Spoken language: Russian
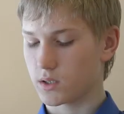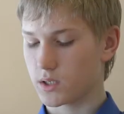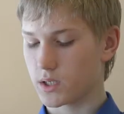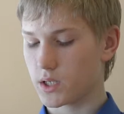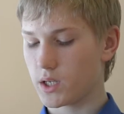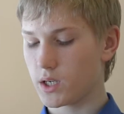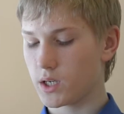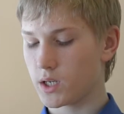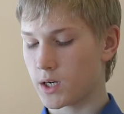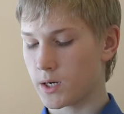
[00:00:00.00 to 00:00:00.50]

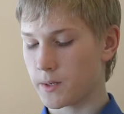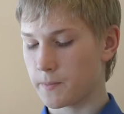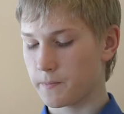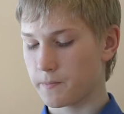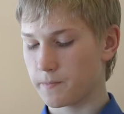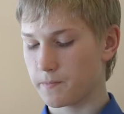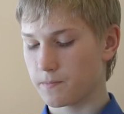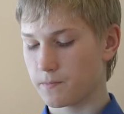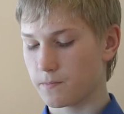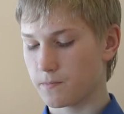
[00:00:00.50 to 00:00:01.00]
Книга,
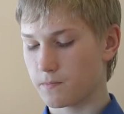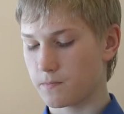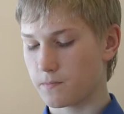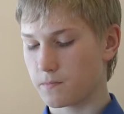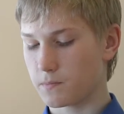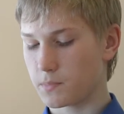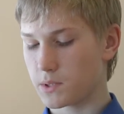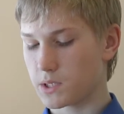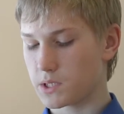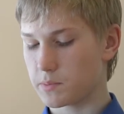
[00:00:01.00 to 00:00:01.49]

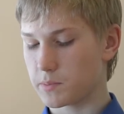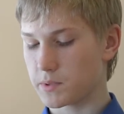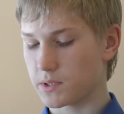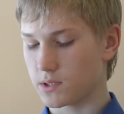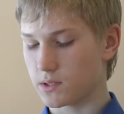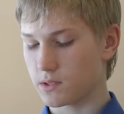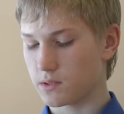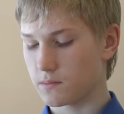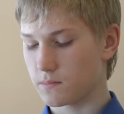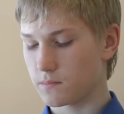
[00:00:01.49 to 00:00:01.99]

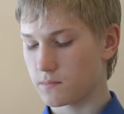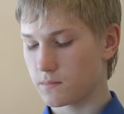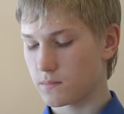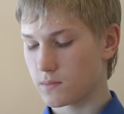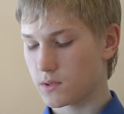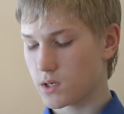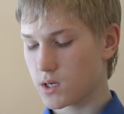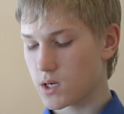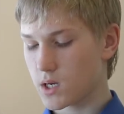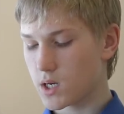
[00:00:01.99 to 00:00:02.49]
письменность.
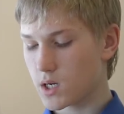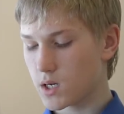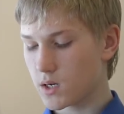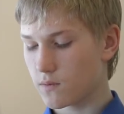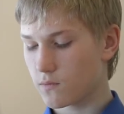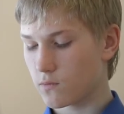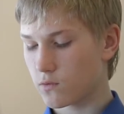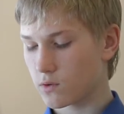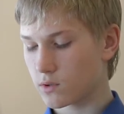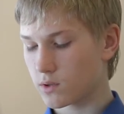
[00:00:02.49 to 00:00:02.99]

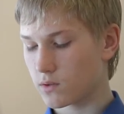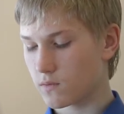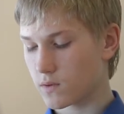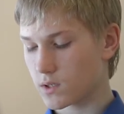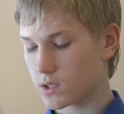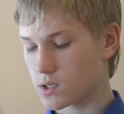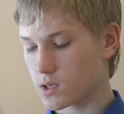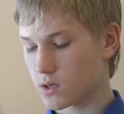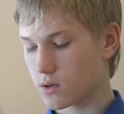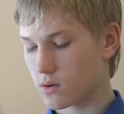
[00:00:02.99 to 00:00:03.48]
Вот два
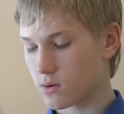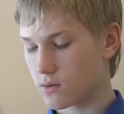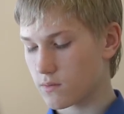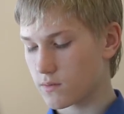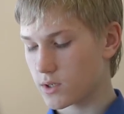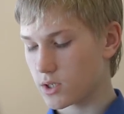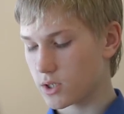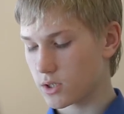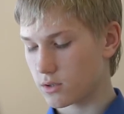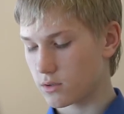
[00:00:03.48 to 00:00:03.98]

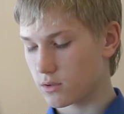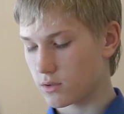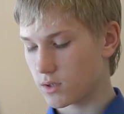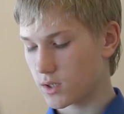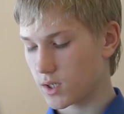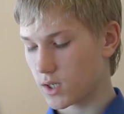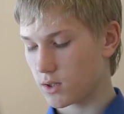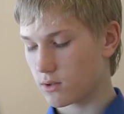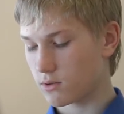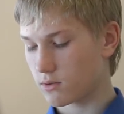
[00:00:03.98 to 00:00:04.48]
сокровища,
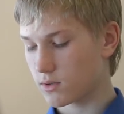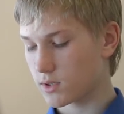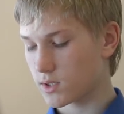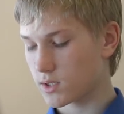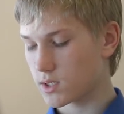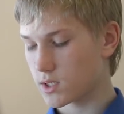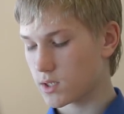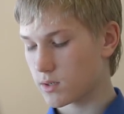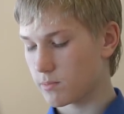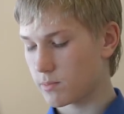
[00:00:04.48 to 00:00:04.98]
которые
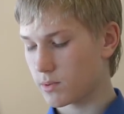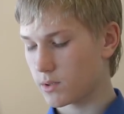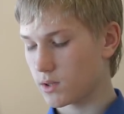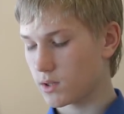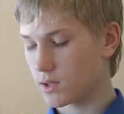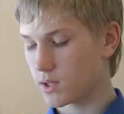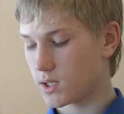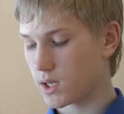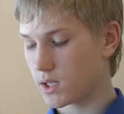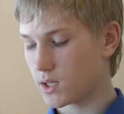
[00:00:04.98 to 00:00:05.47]
забыл
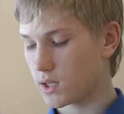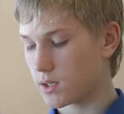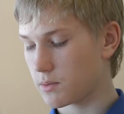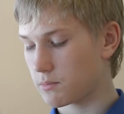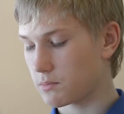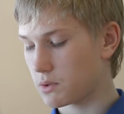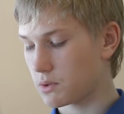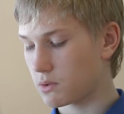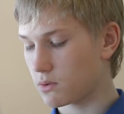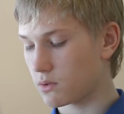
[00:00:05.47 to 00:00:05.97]
дать
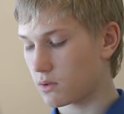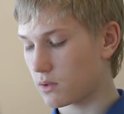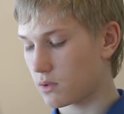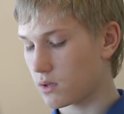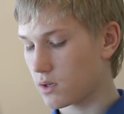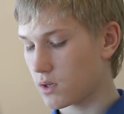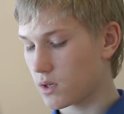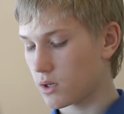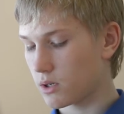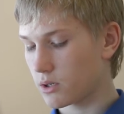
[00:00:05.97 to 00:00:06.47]
нам тот,
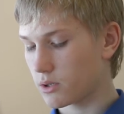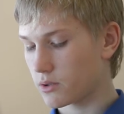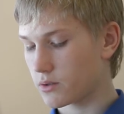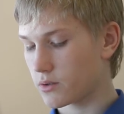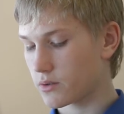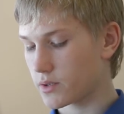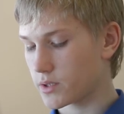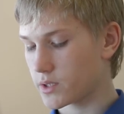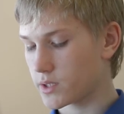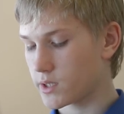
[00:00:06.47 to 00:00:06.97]

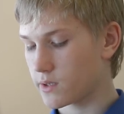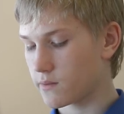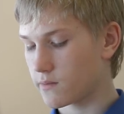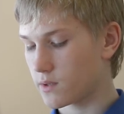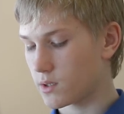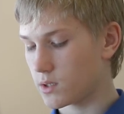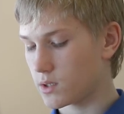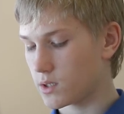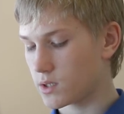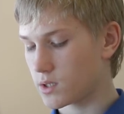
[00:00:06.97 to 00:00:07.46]
кто
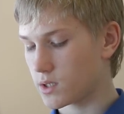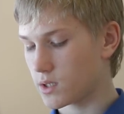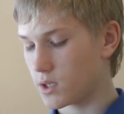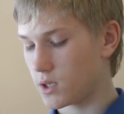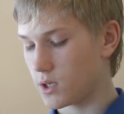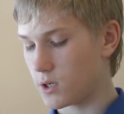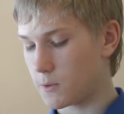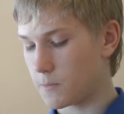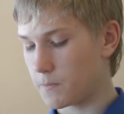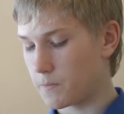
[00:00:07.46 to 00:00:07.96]
раздавал
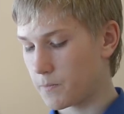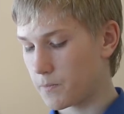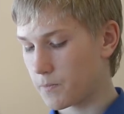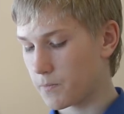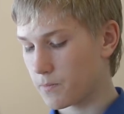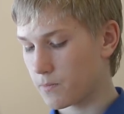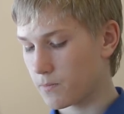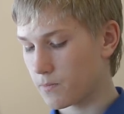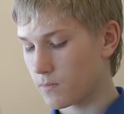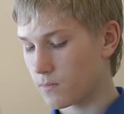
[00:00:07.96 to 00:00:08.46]
языки.
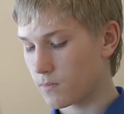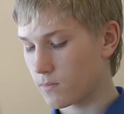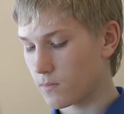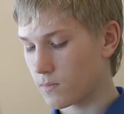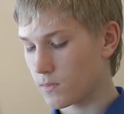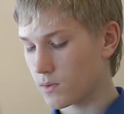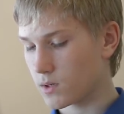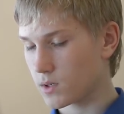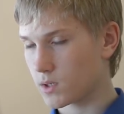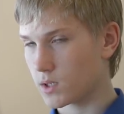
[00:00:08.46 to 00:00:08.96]

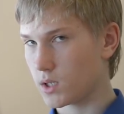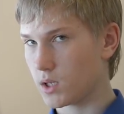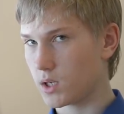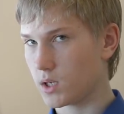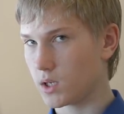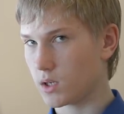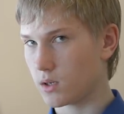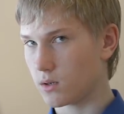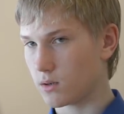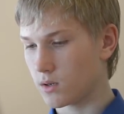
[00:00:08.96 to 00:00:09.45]

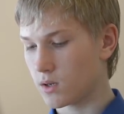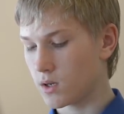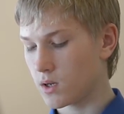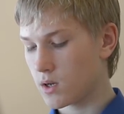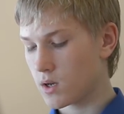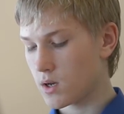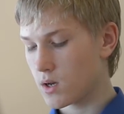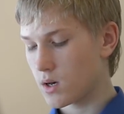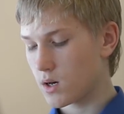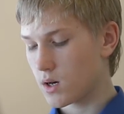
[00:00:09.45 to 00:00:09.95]
Книги,
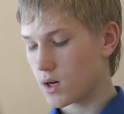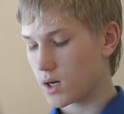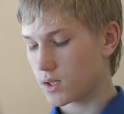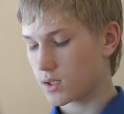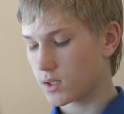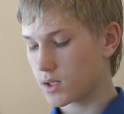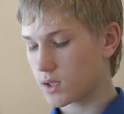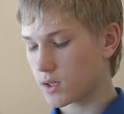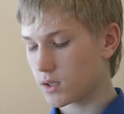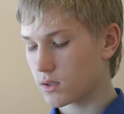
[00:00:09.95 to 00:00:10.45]

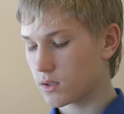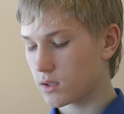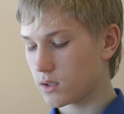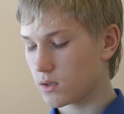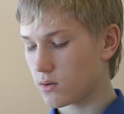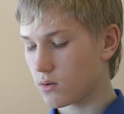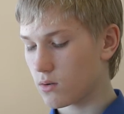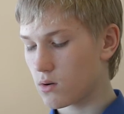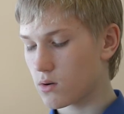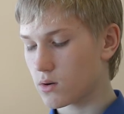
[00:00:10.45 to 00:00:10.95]

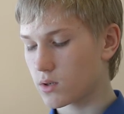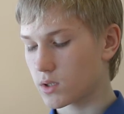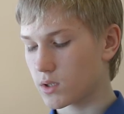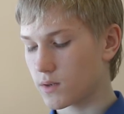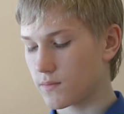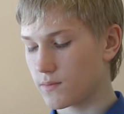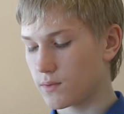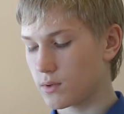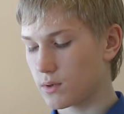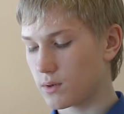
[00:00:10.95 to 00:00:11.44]
открытые окна
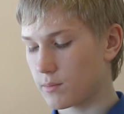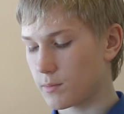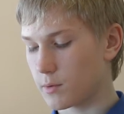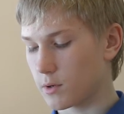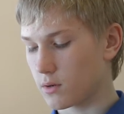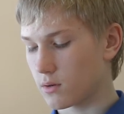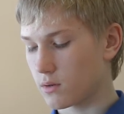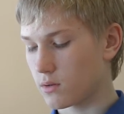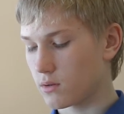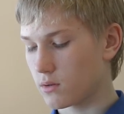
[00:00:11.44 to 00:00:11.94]
в доме,
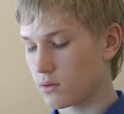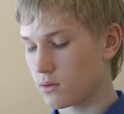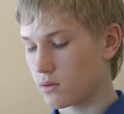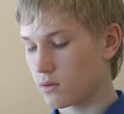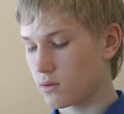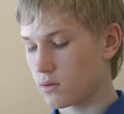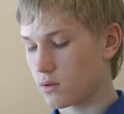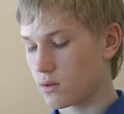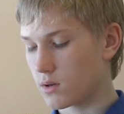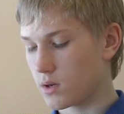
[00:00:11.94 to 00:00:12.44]

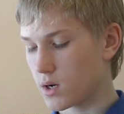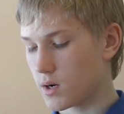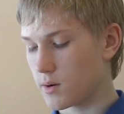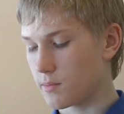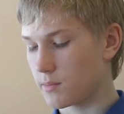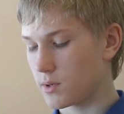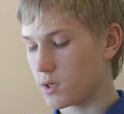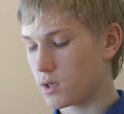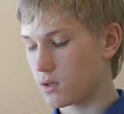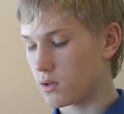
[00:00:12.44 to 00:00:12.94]
а
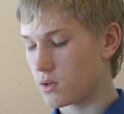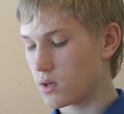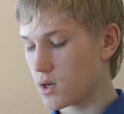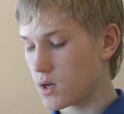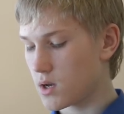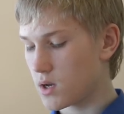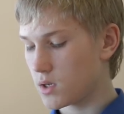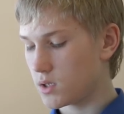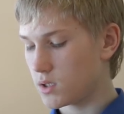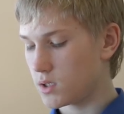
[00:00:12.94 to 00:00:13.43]
мы
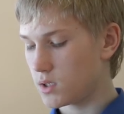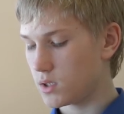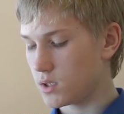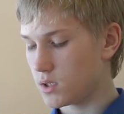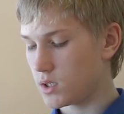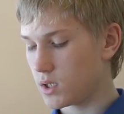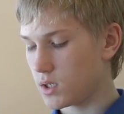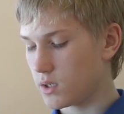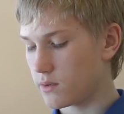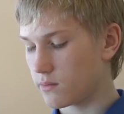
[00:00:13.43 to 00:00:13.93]

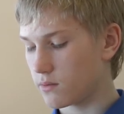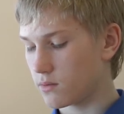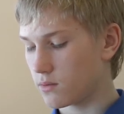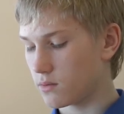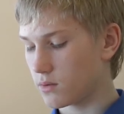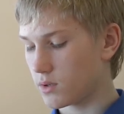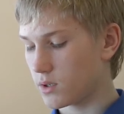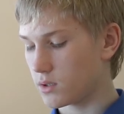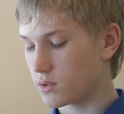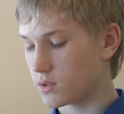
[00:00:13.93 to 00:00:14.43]
сидели в
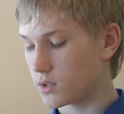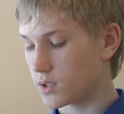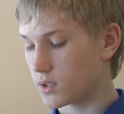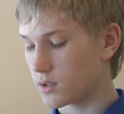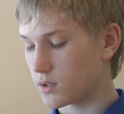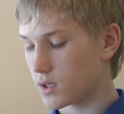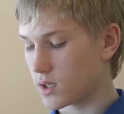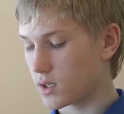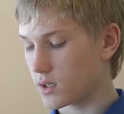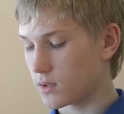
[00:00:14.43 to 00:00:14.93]
глухих
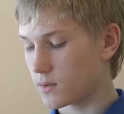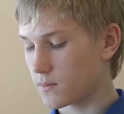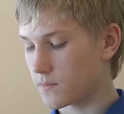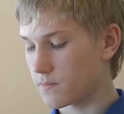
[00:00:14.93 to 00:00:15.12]
стенах.